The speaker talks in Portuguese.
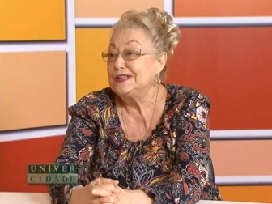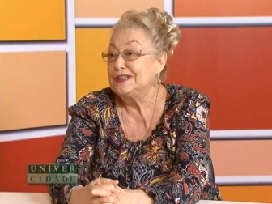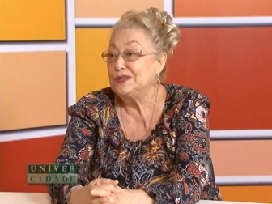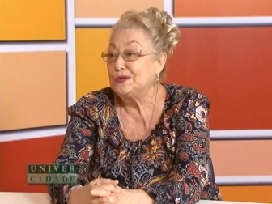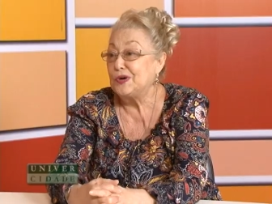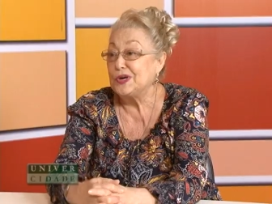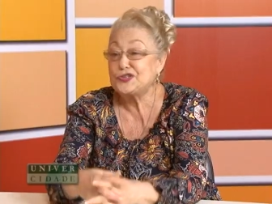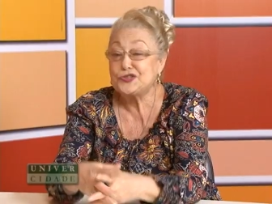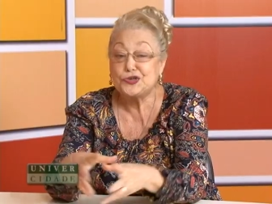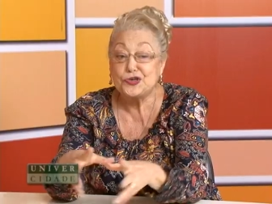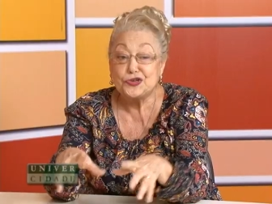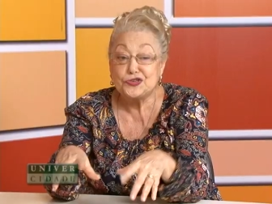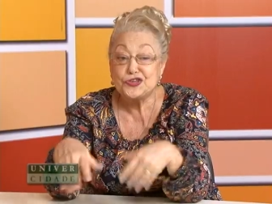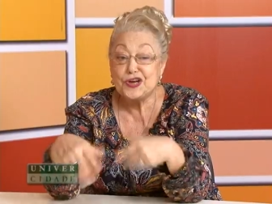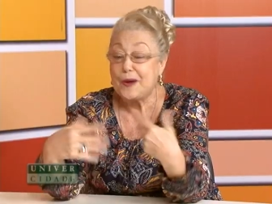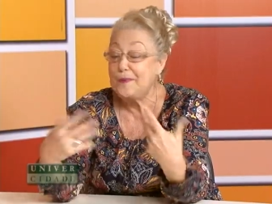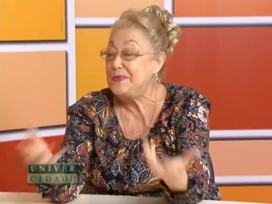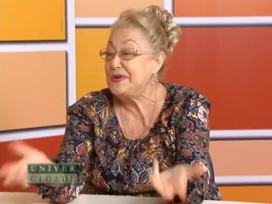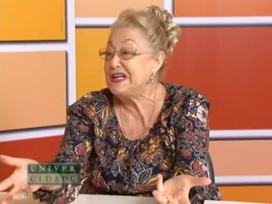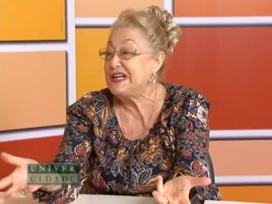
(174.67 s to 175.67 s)
Acho que eu
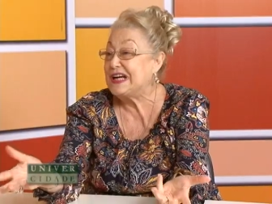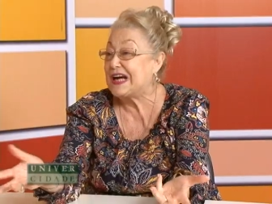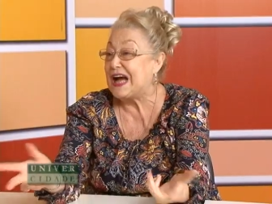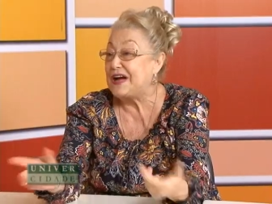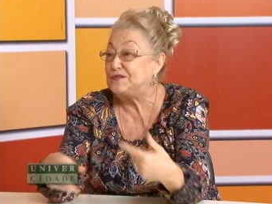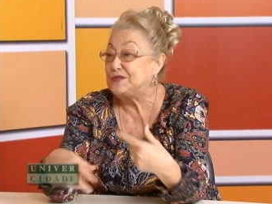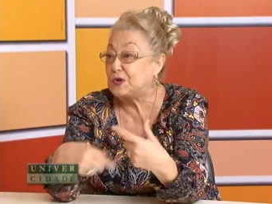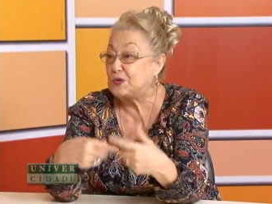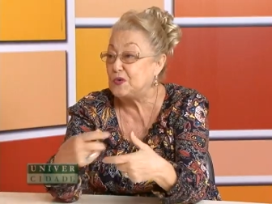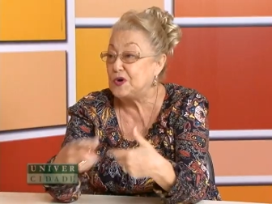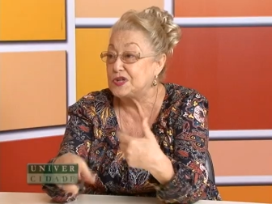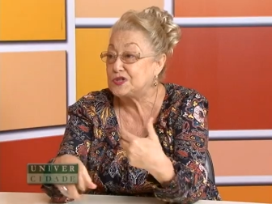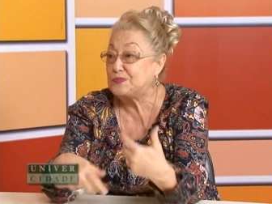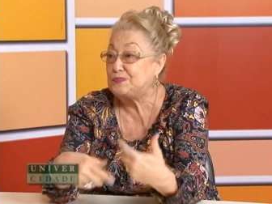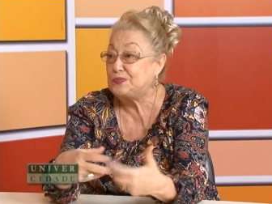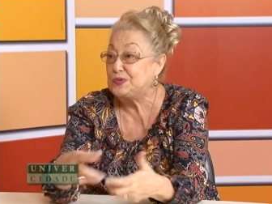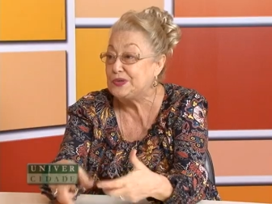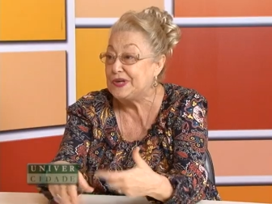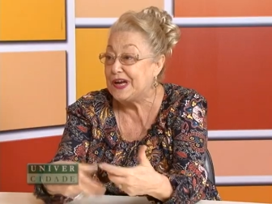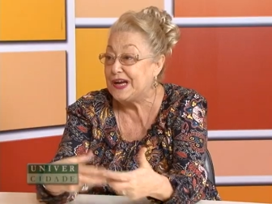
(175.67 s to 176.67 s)
já brincava com as
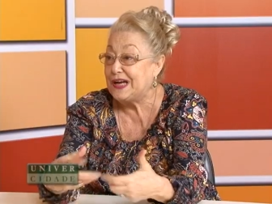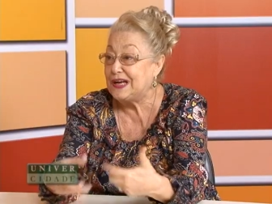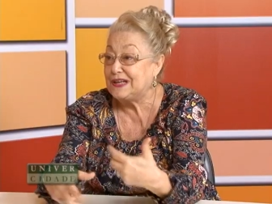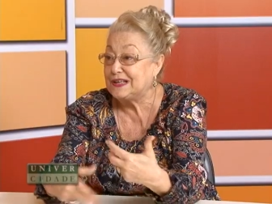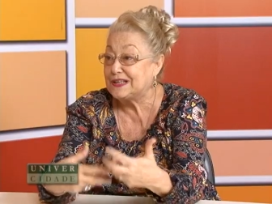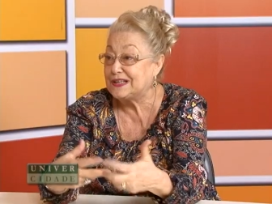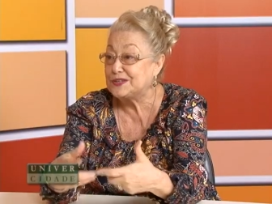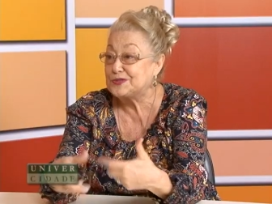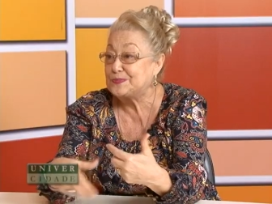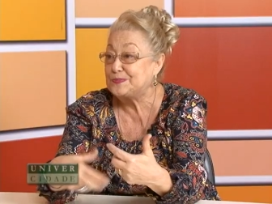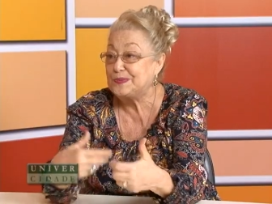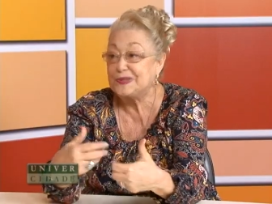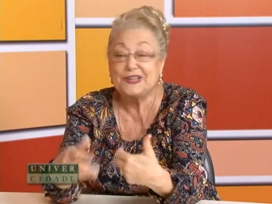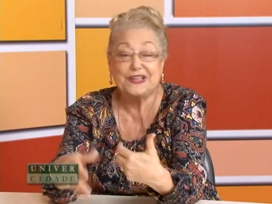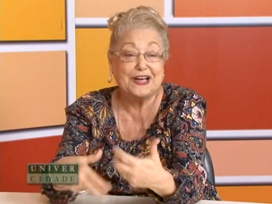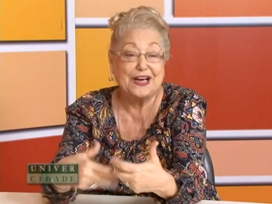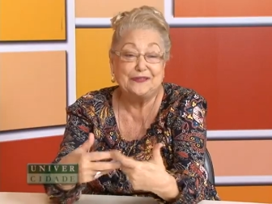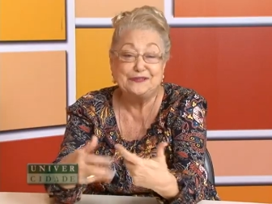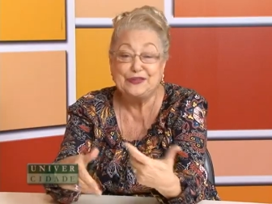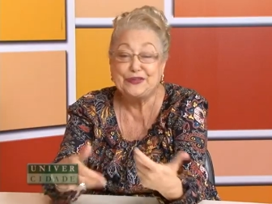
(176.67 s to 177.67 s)
bonecas,
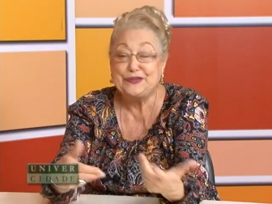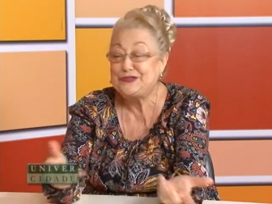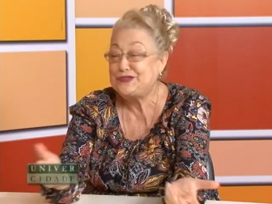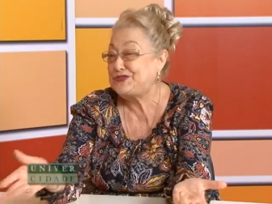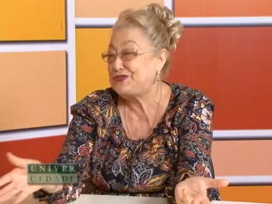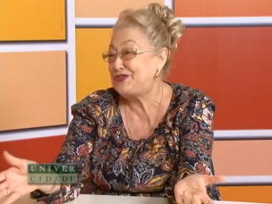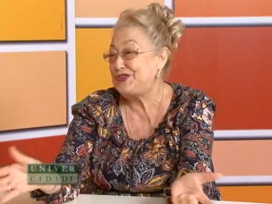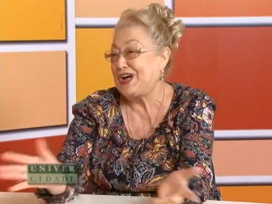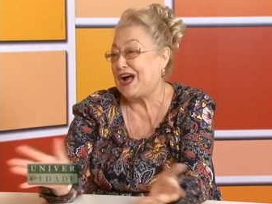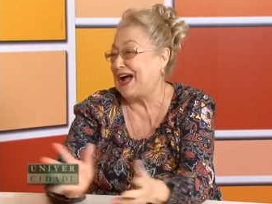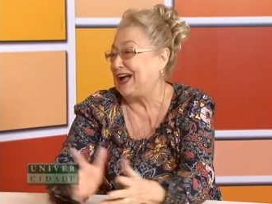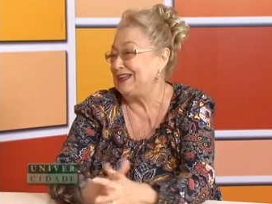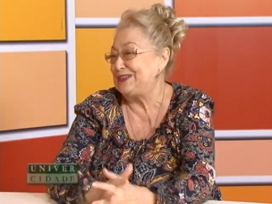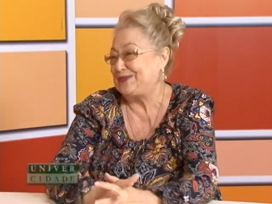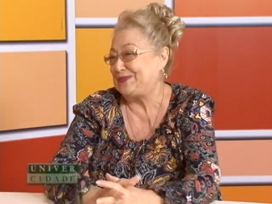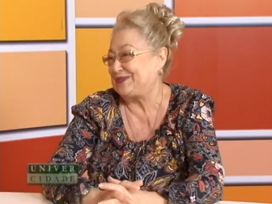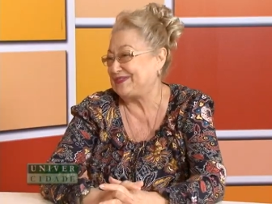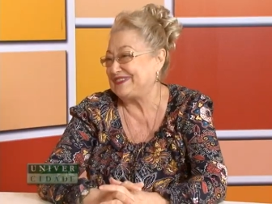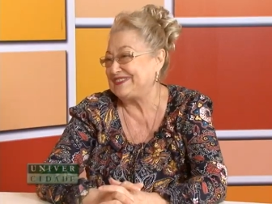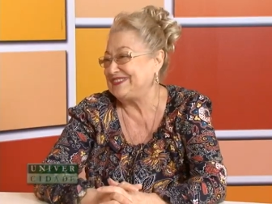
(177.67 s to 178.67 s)
brincava de
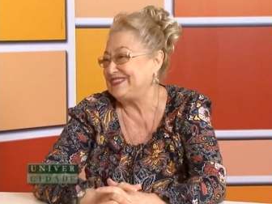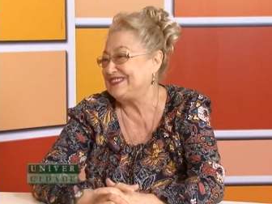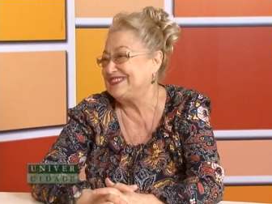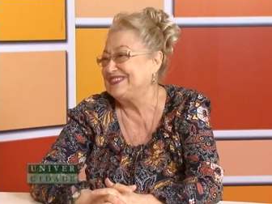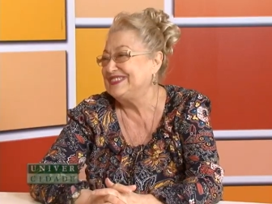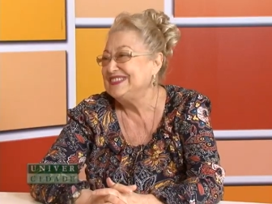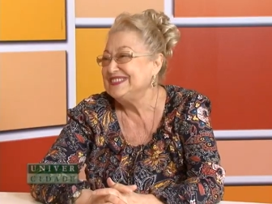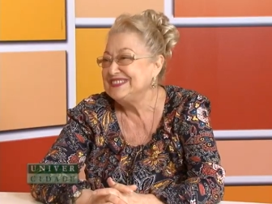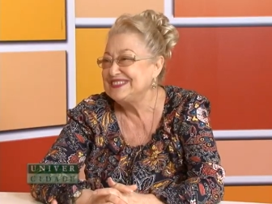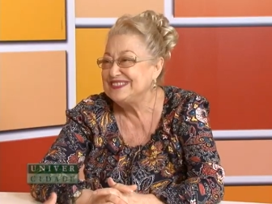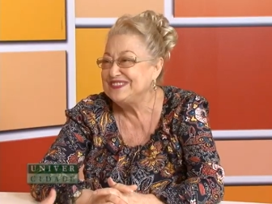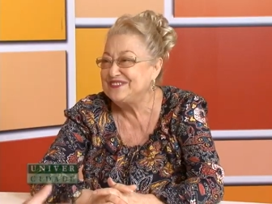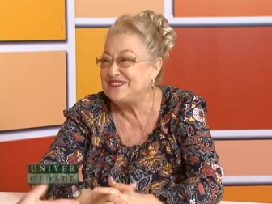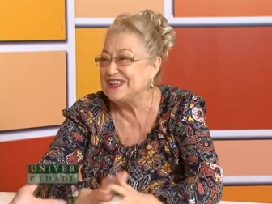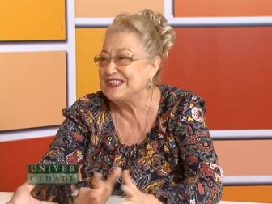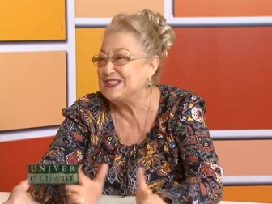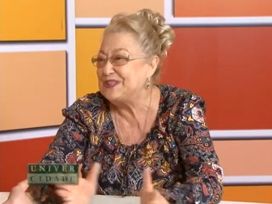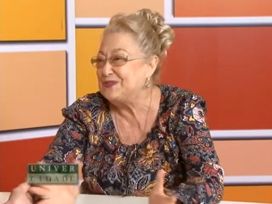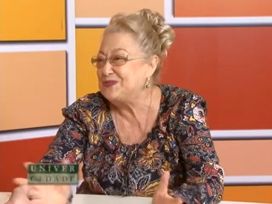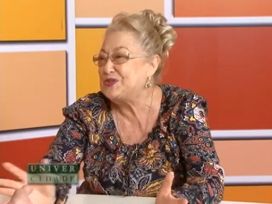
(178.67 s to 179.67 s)
teatro, Mas
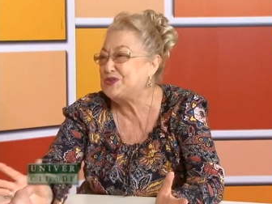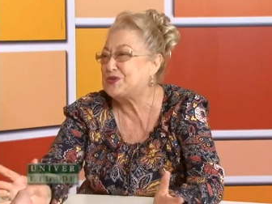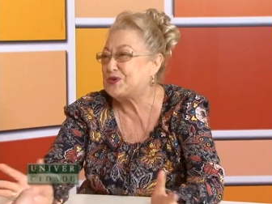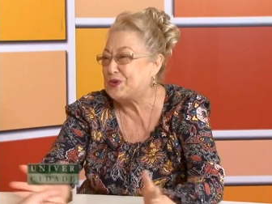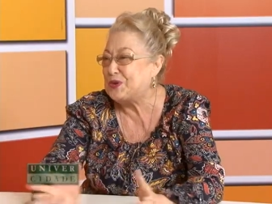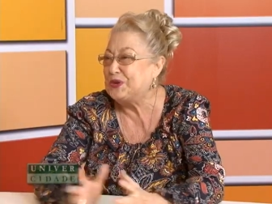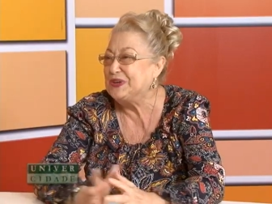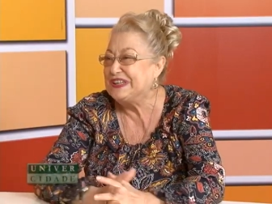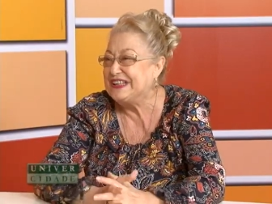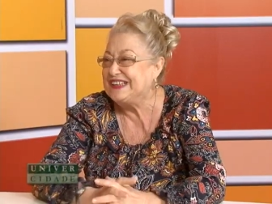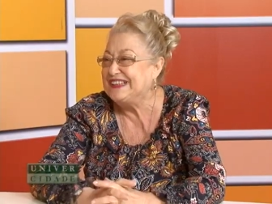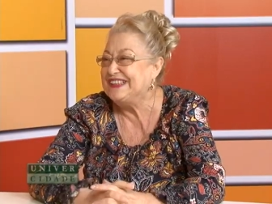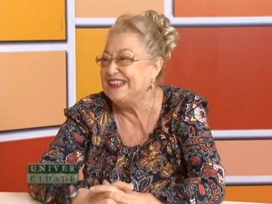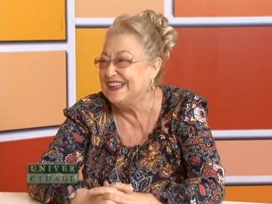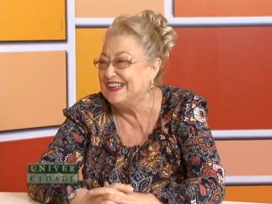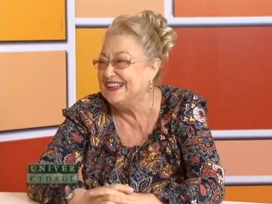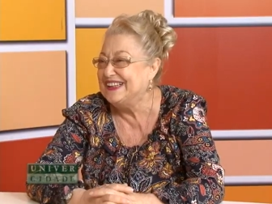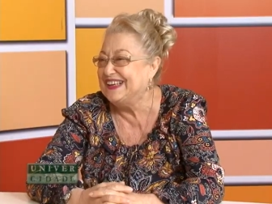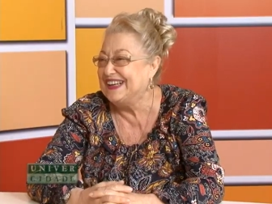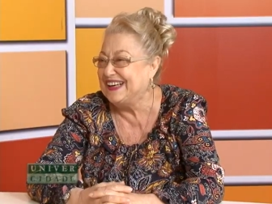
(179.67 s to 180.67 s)
fazendo você... historinha.